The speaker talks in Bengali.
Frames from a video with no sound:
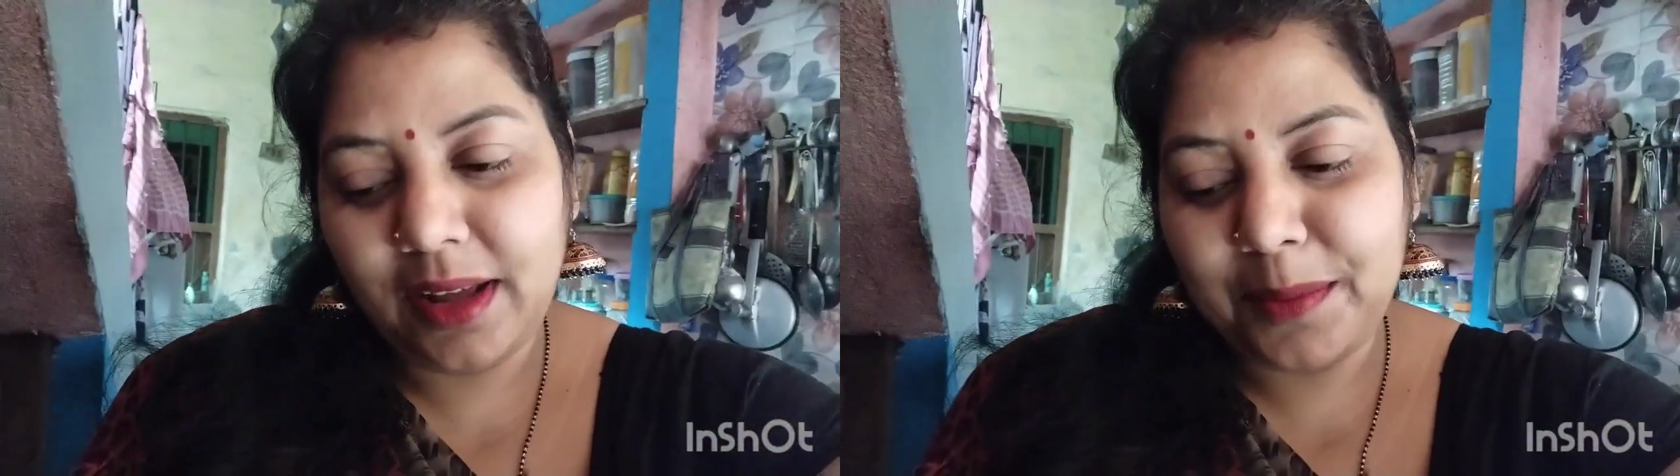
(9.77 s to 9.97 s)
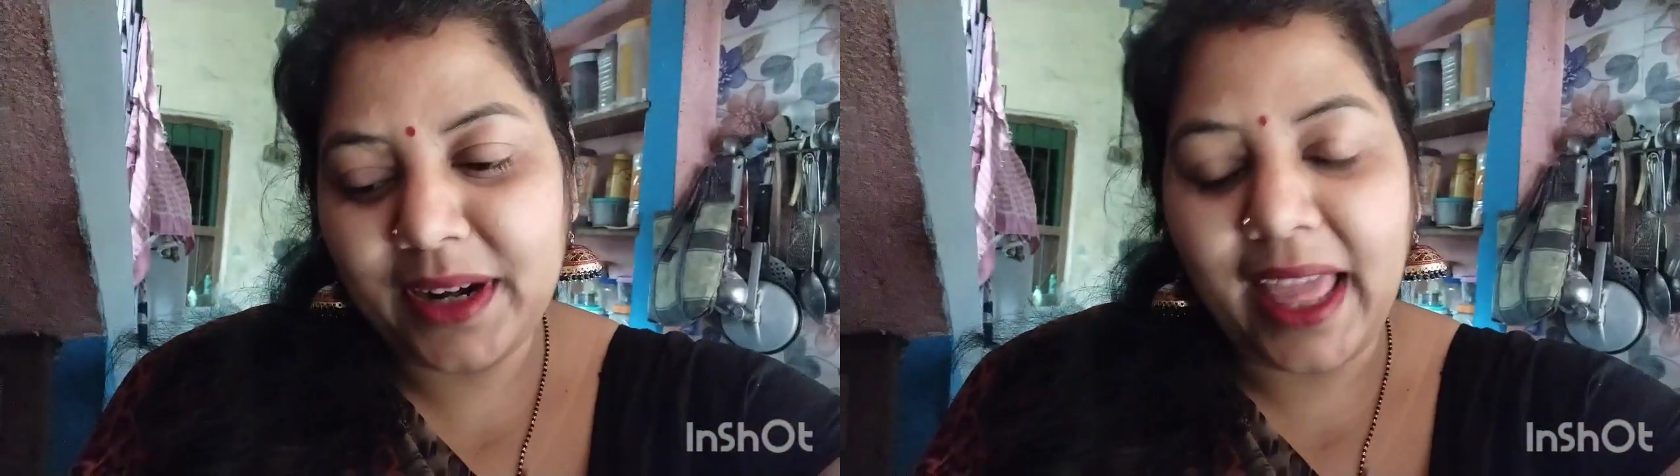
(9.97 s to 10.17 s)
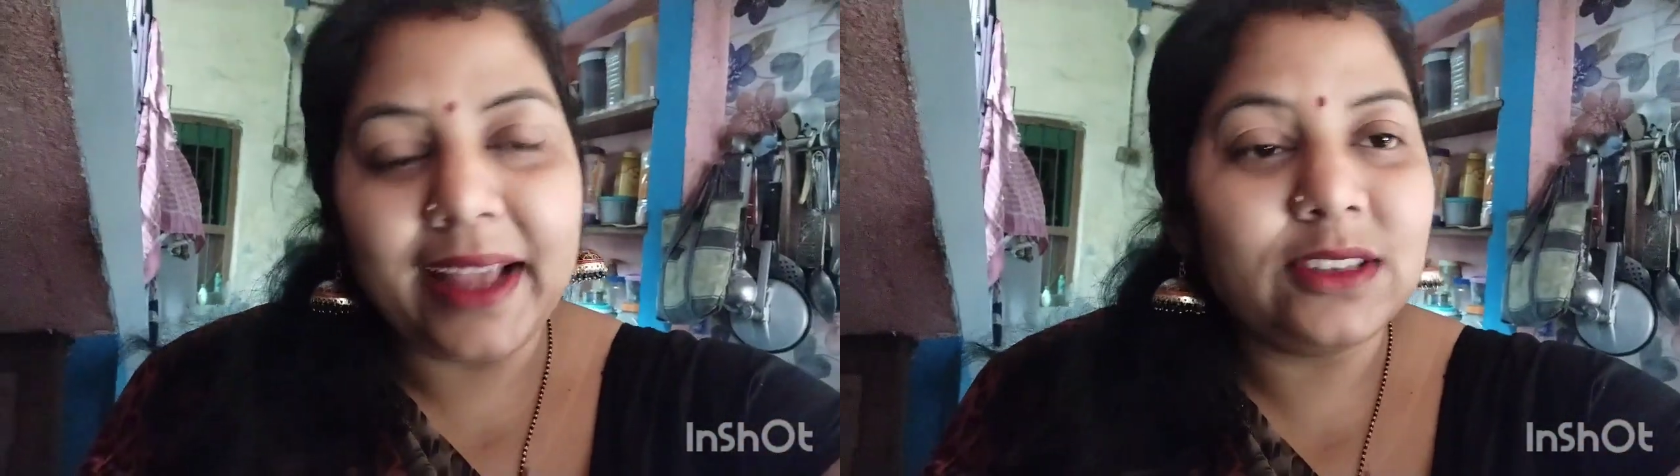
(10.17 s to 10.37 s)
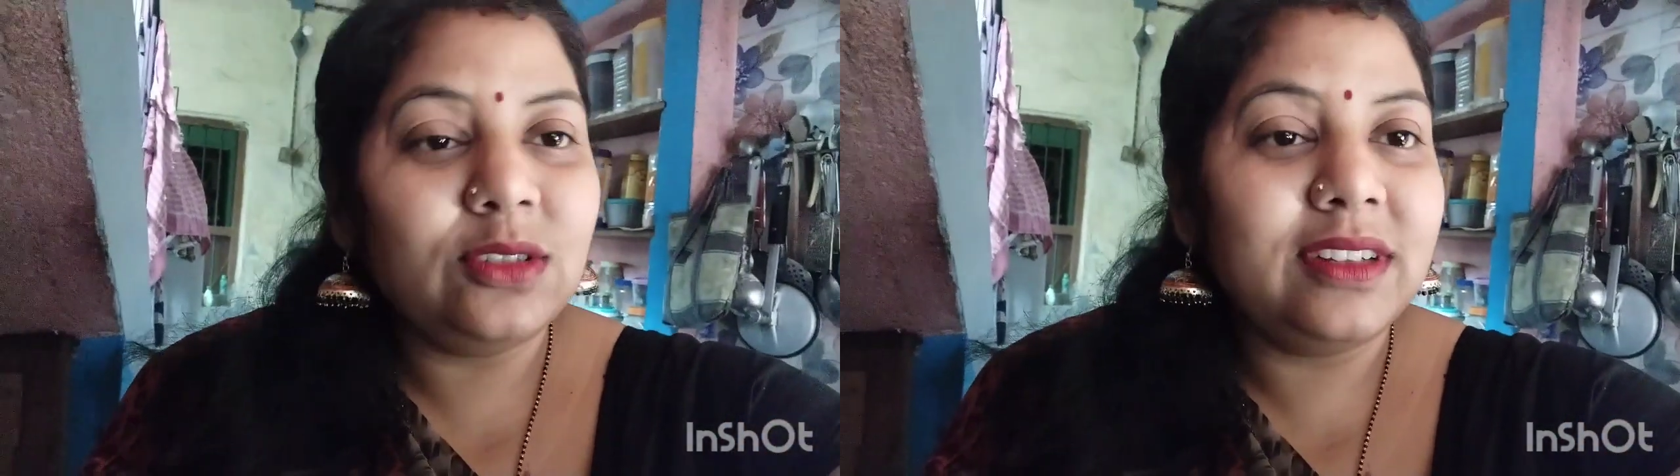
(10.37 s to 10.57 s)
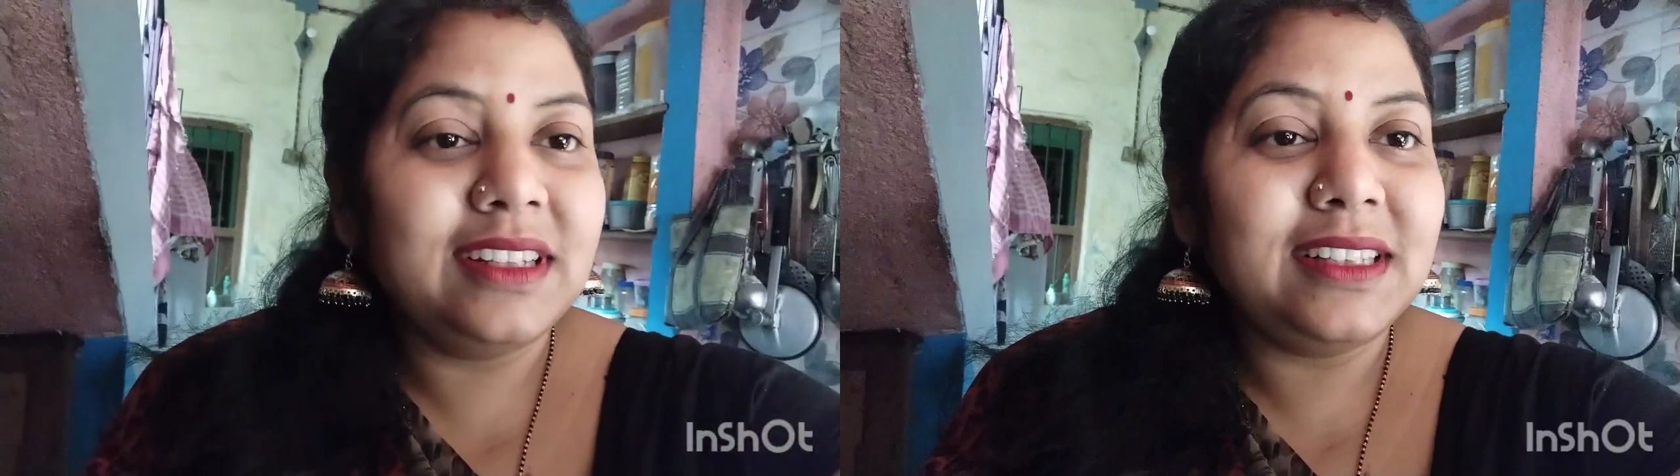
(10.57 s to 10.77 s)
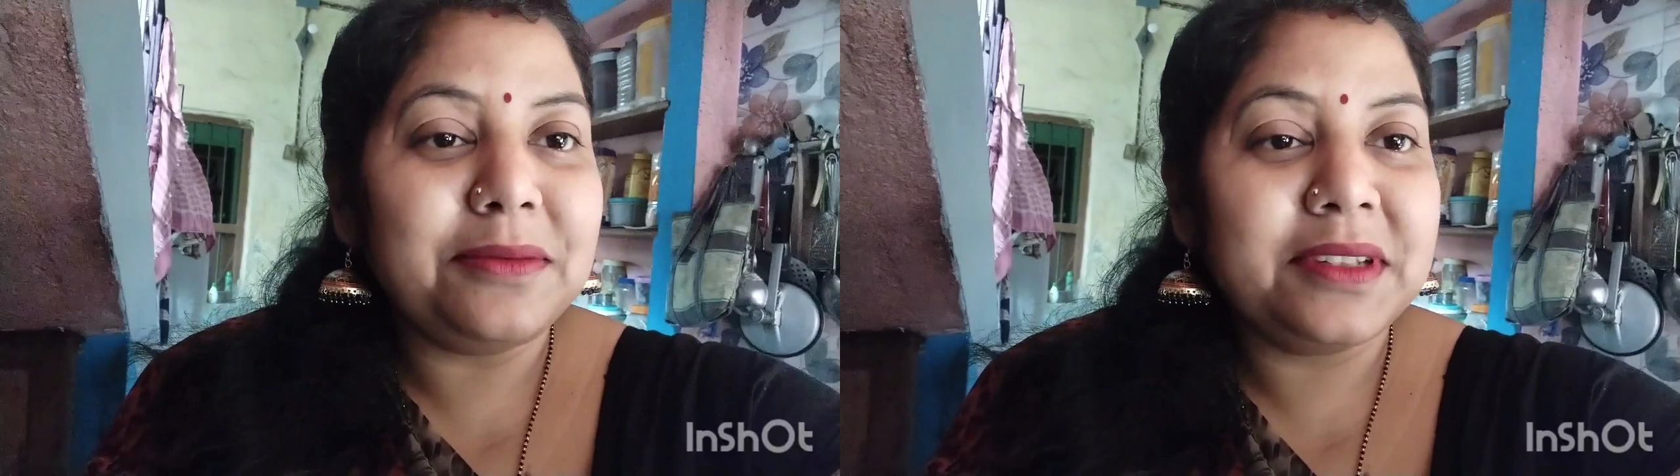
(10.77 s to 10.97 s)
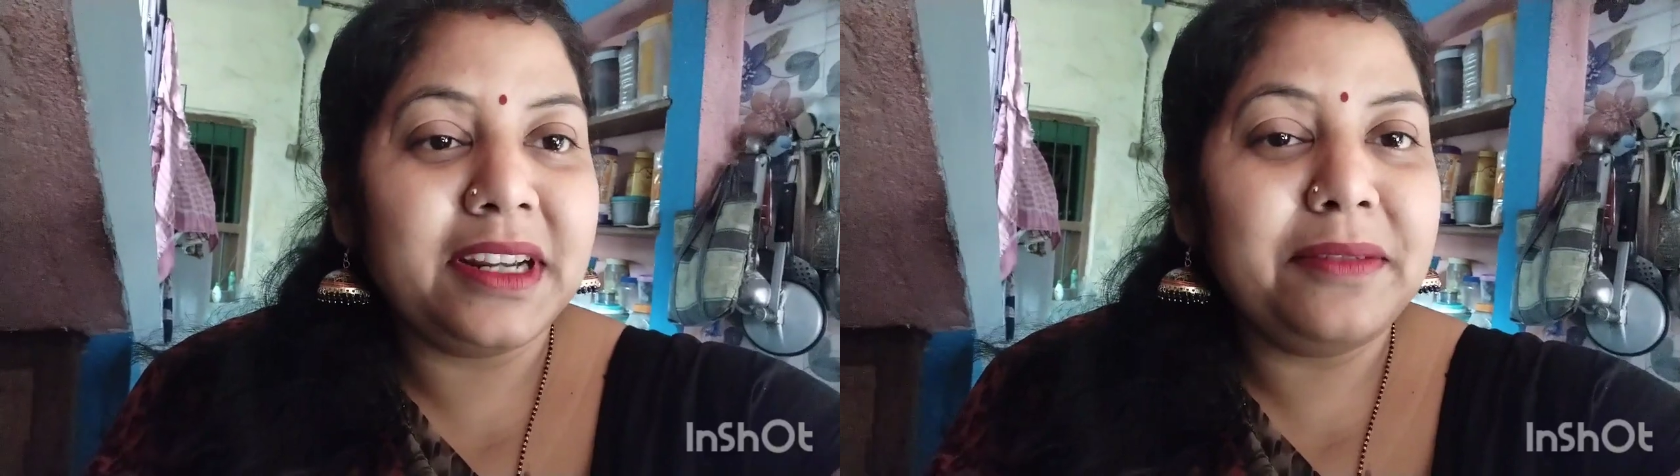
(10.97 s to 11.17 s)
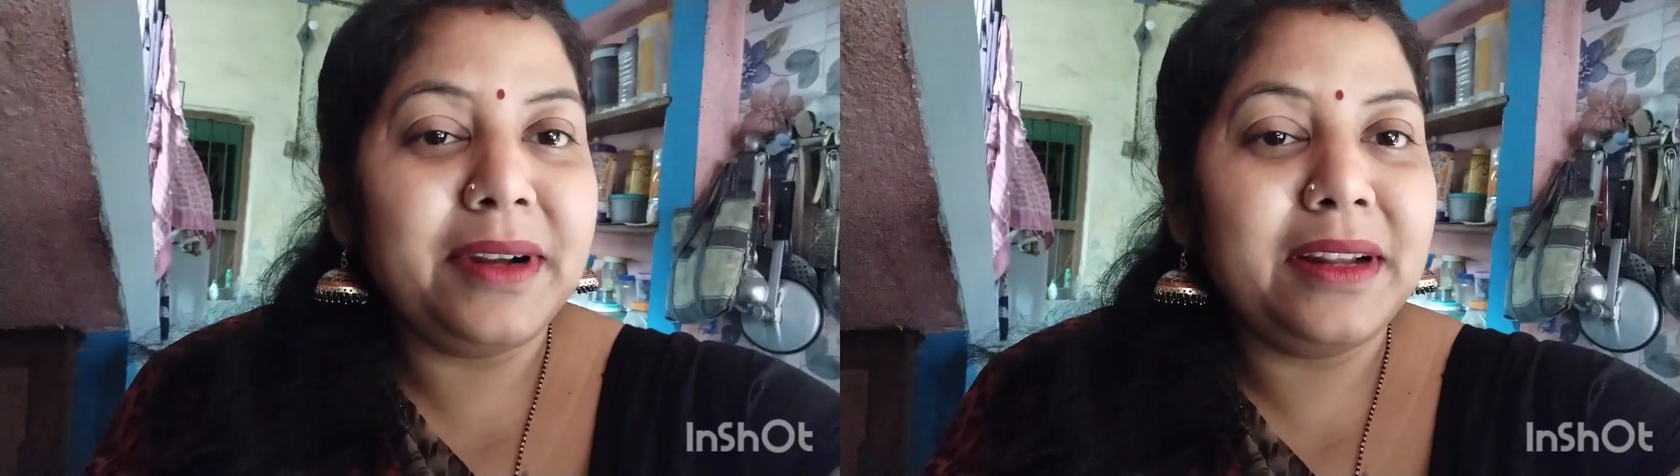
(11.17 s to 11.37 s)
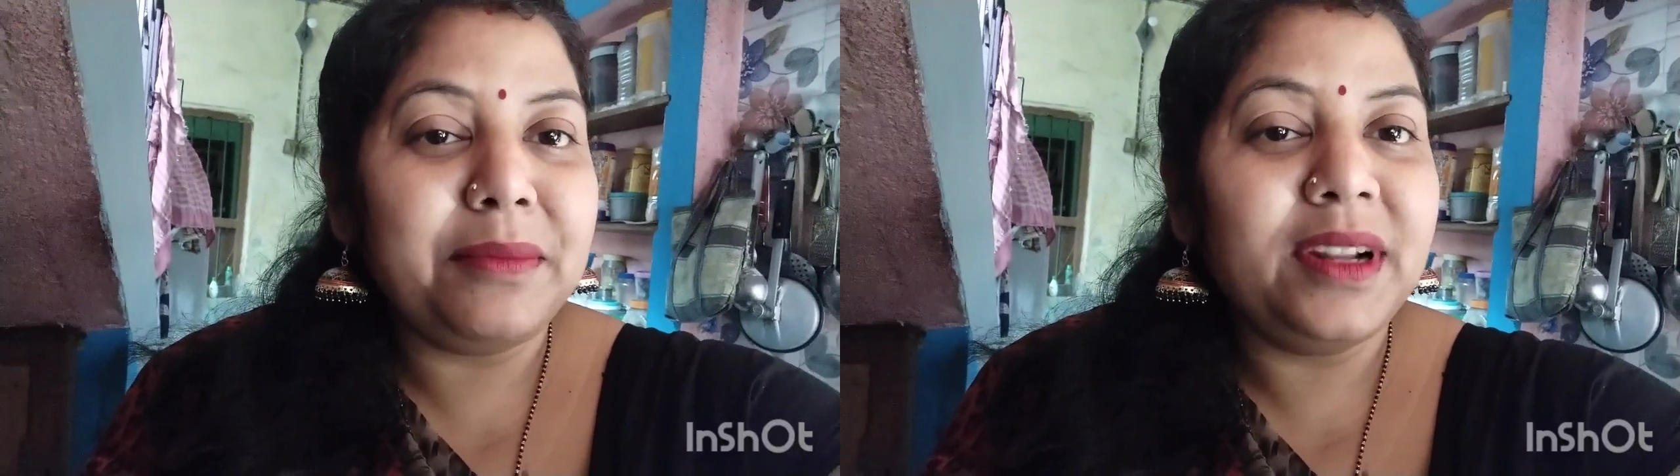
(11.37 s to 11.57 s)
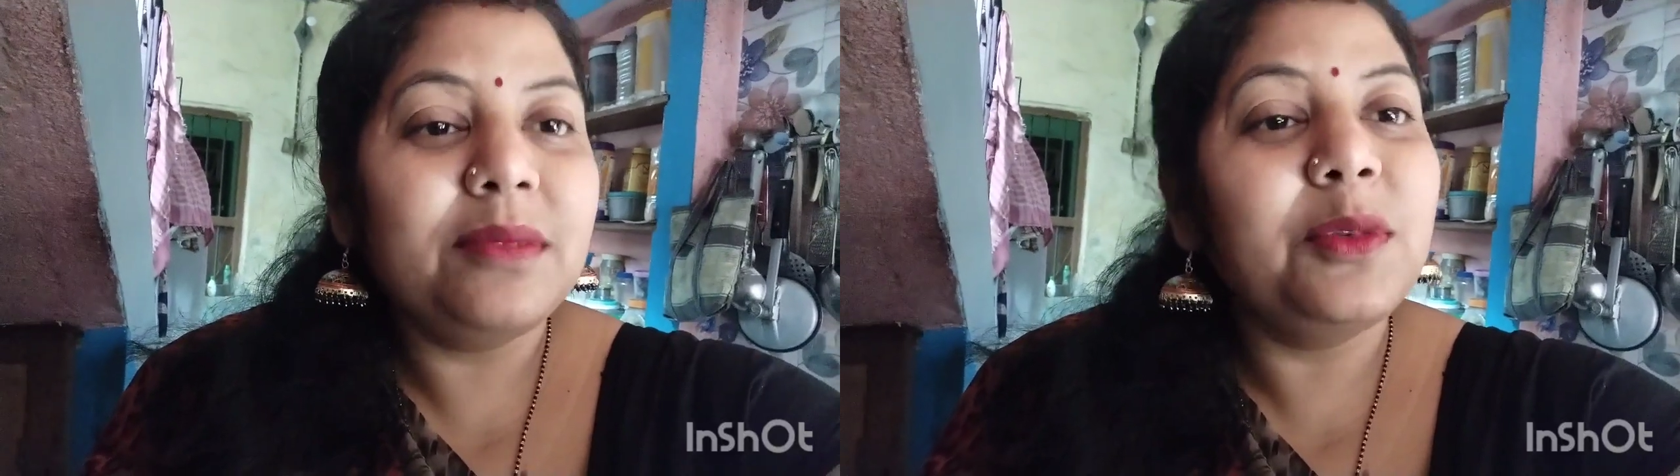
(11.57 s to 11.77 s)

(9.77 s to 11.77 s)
আমার একশো কে সাবস্ক্রাইবার আমরা